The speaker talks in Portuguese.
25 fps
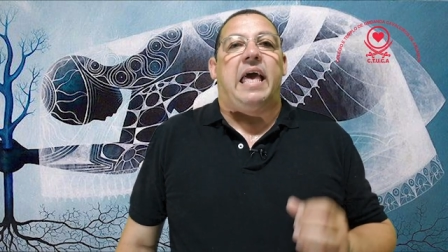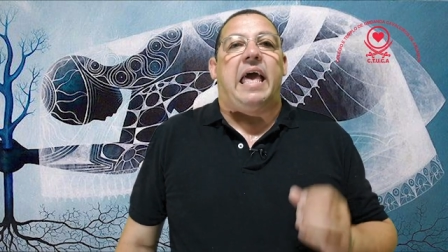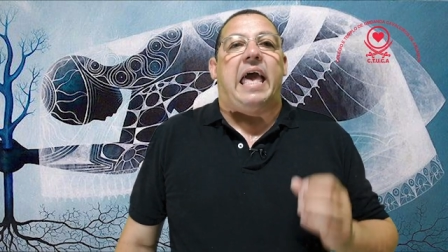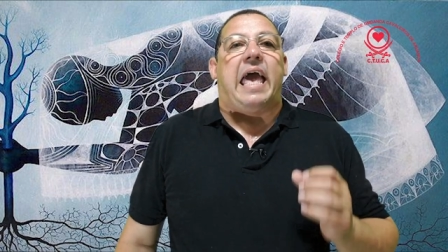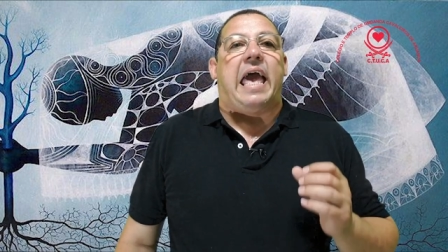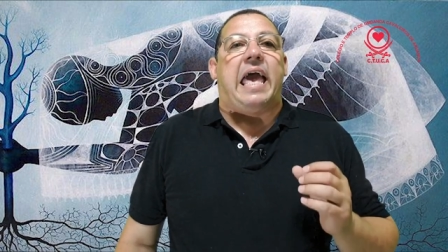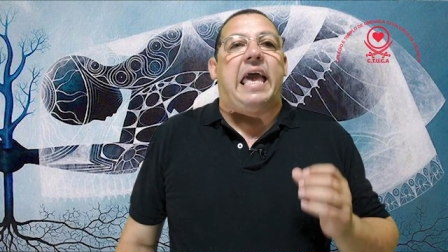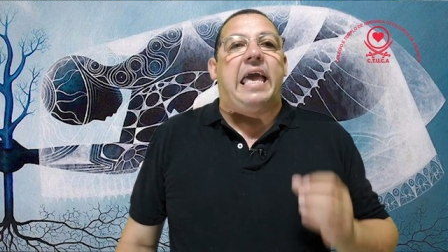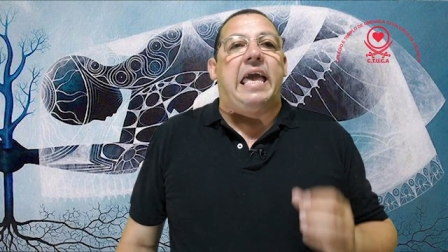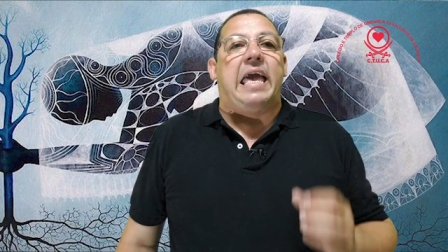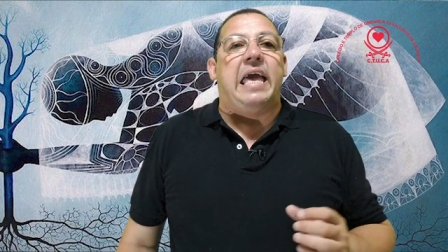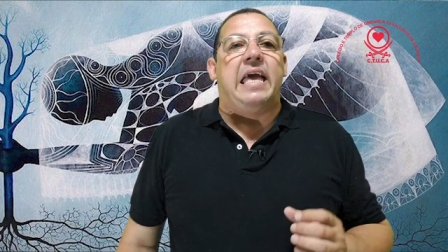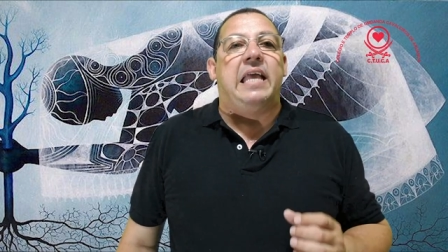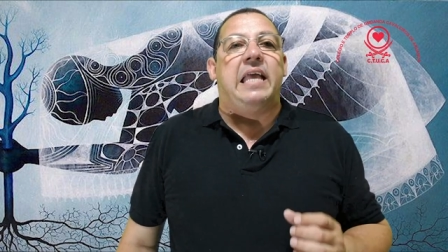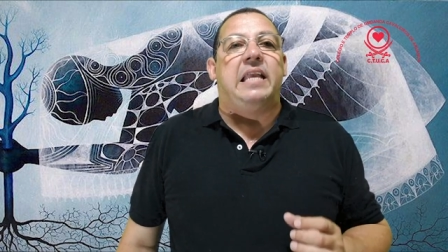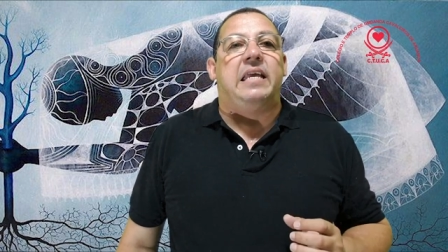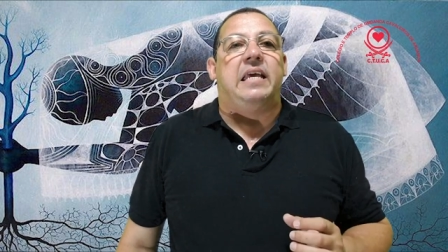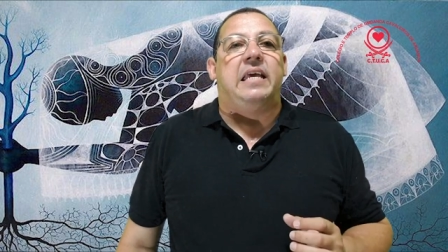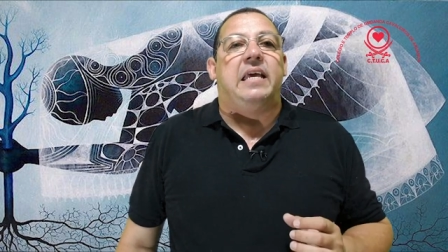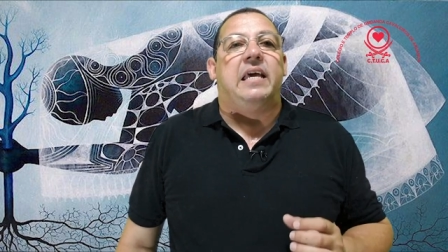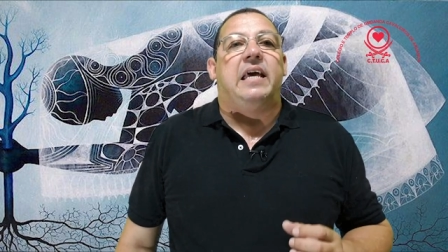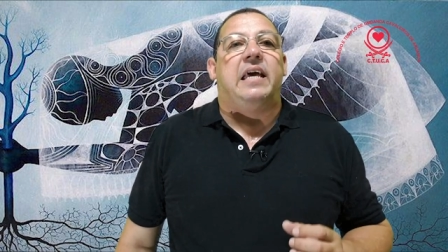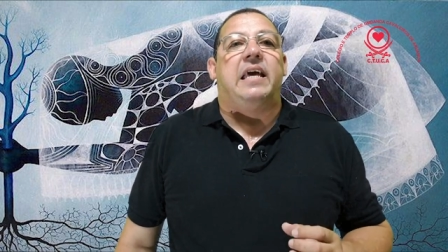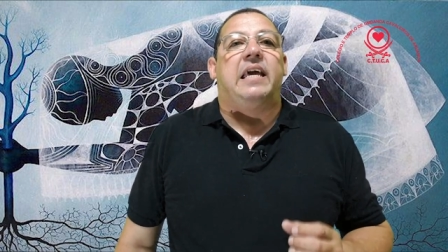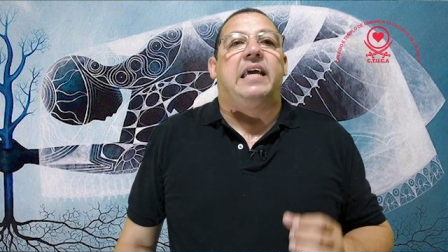É
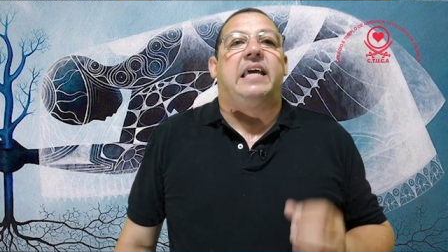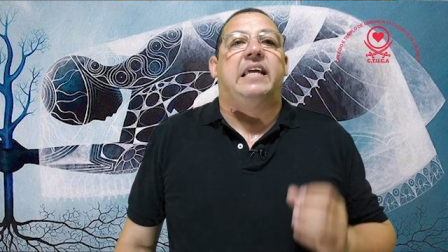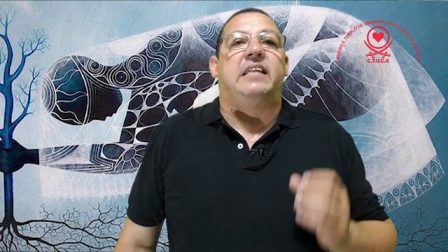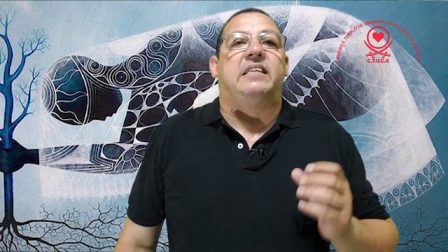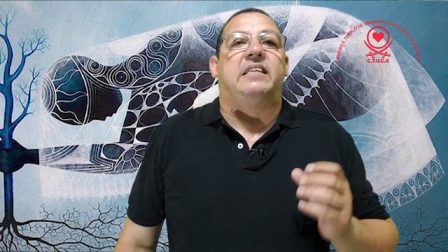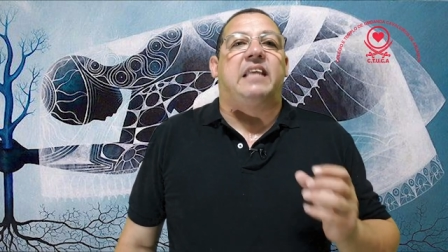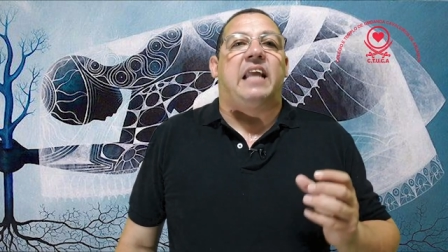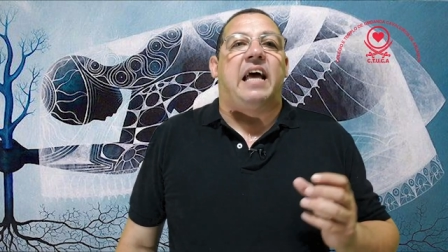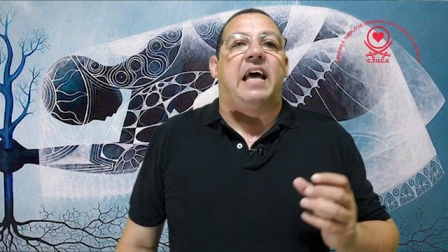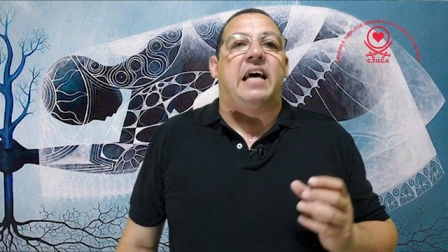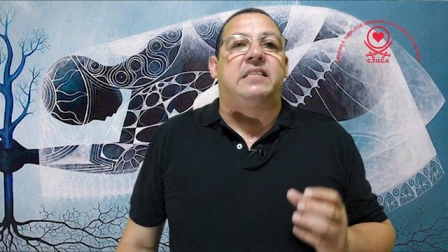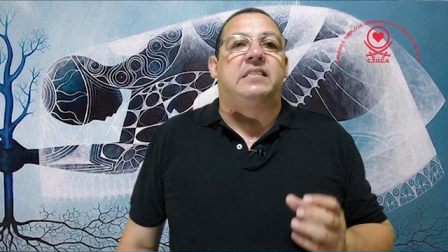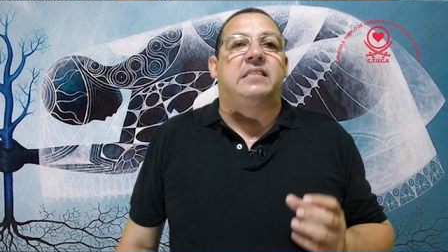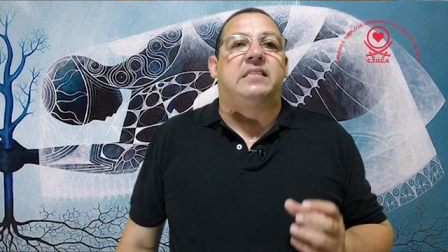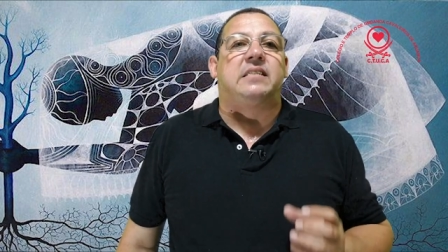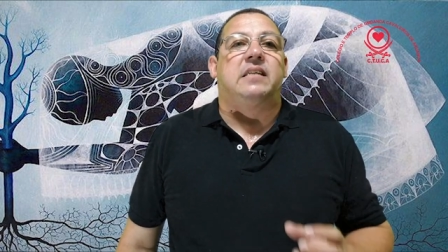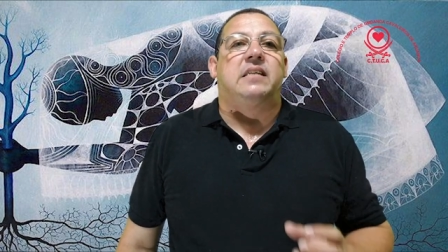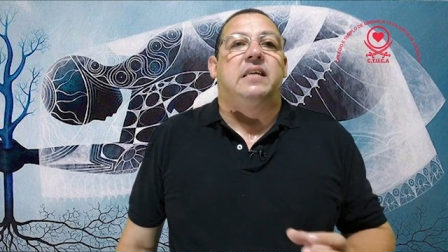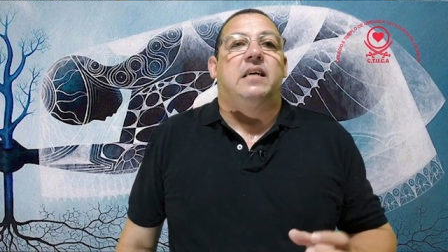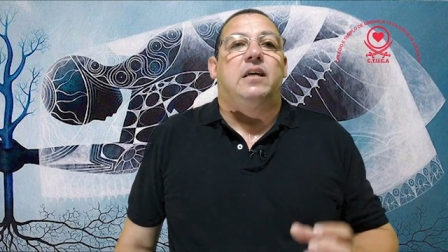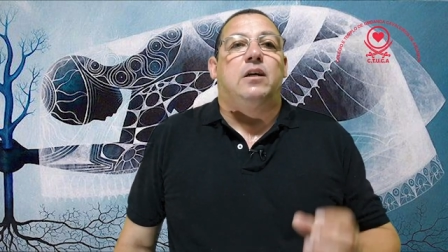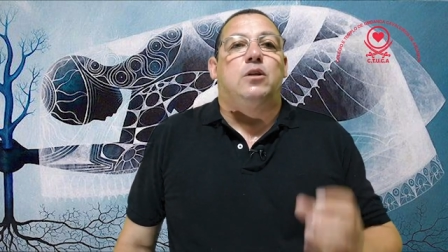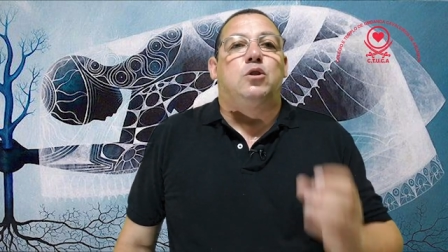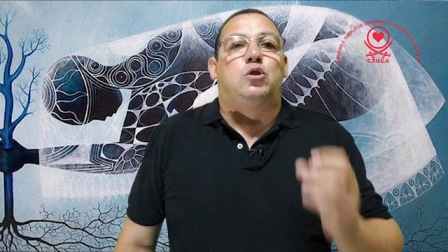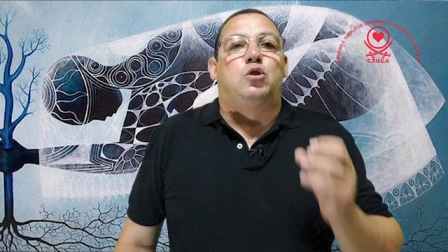ele que traz
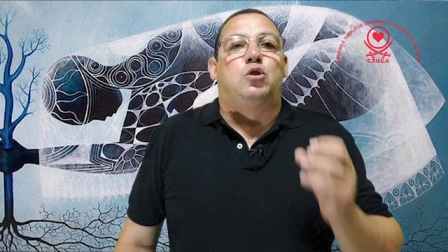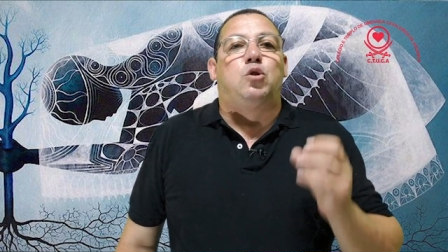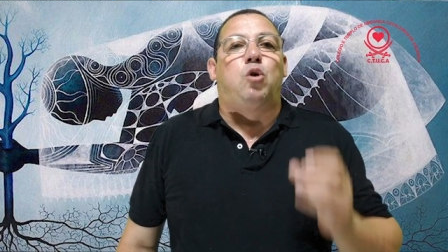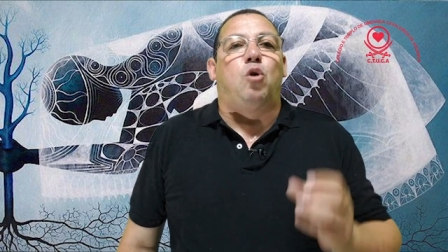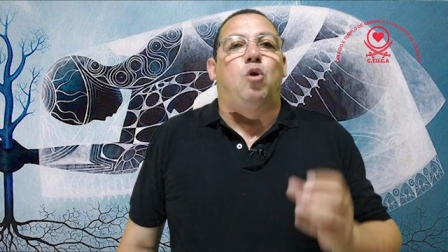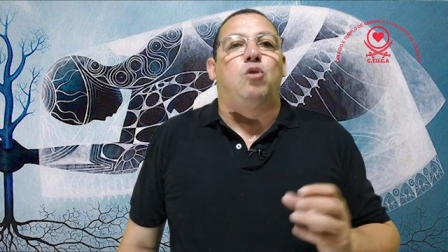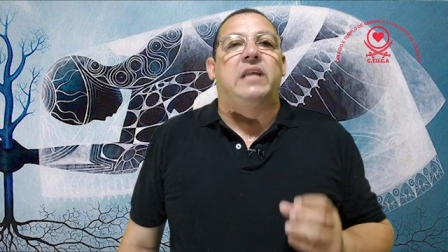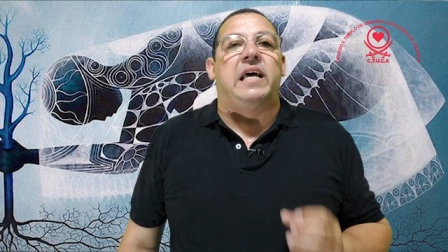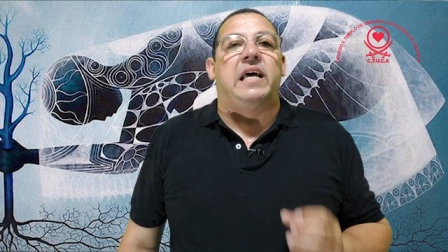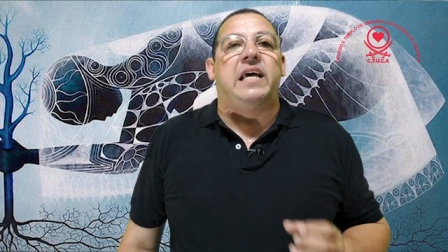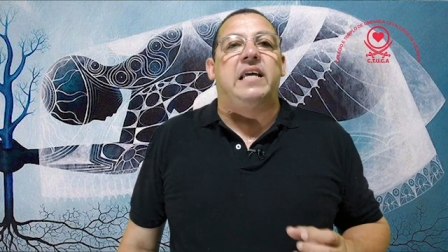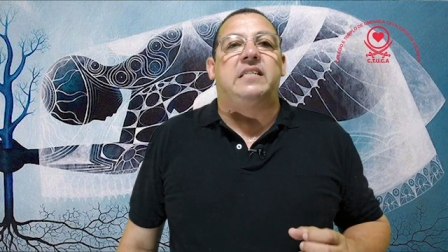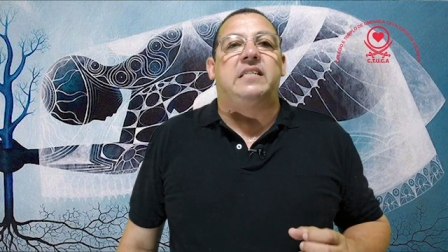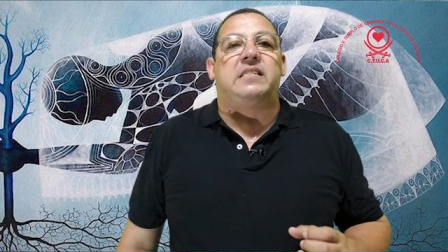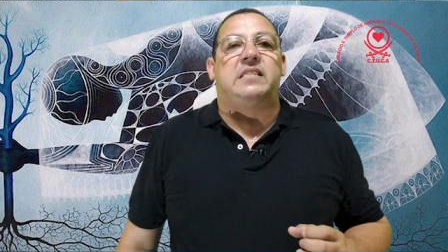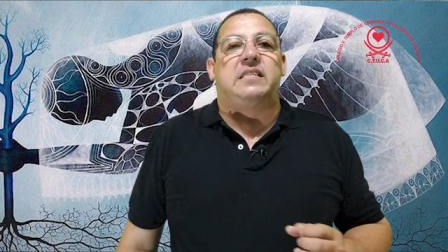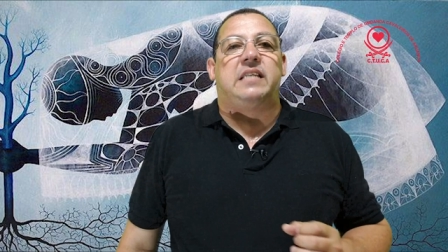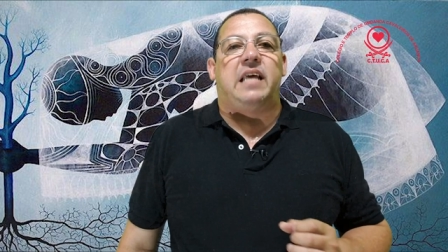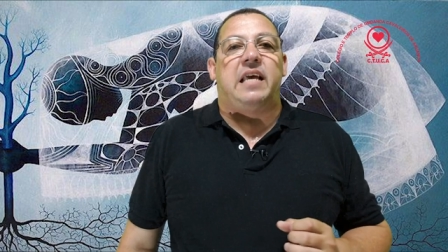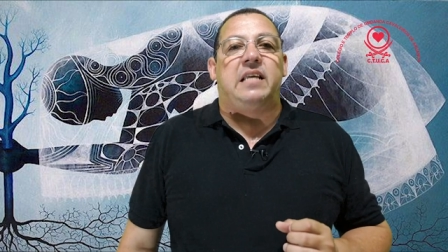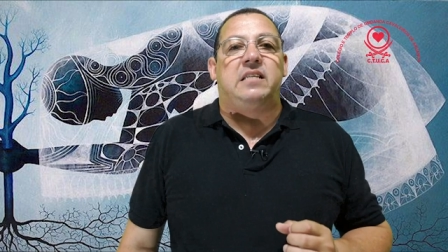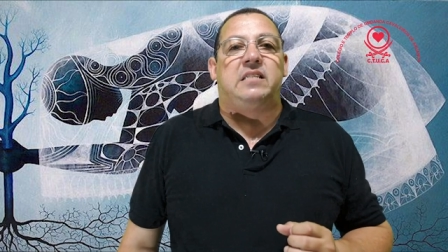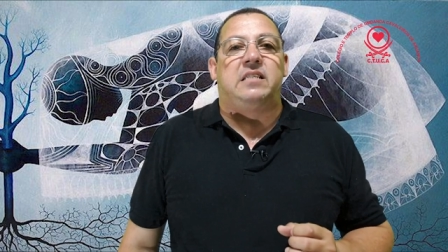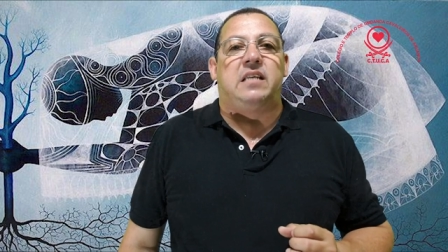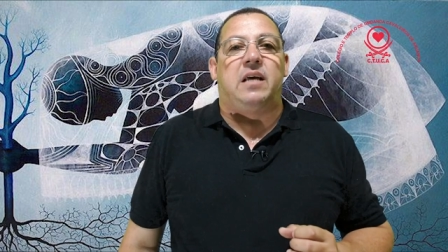toda a
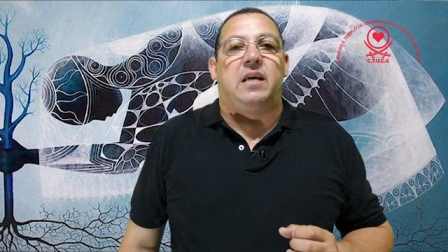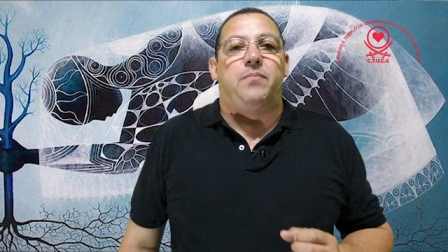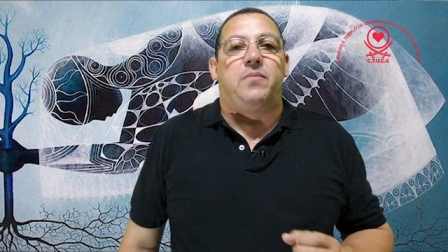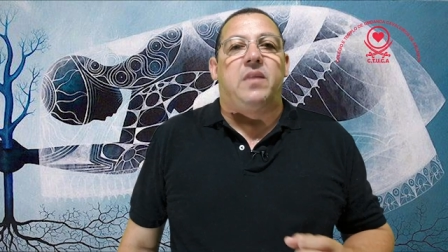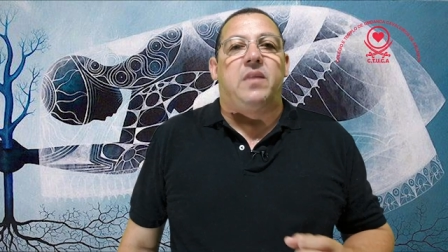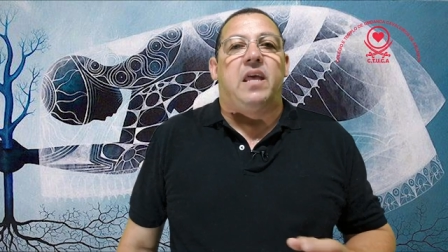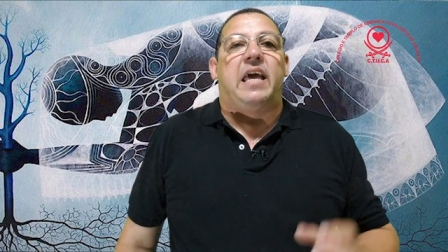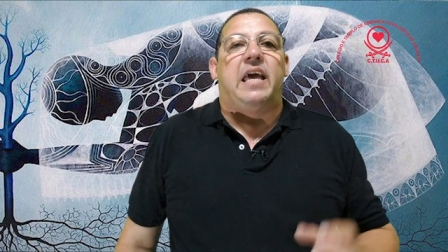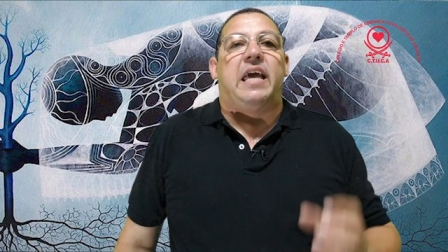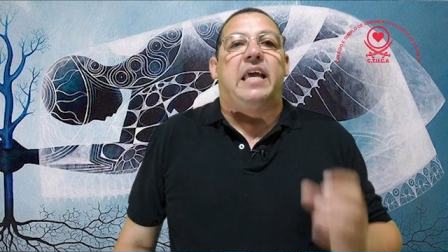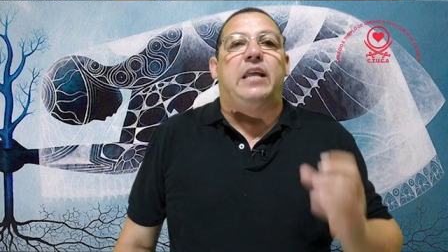essência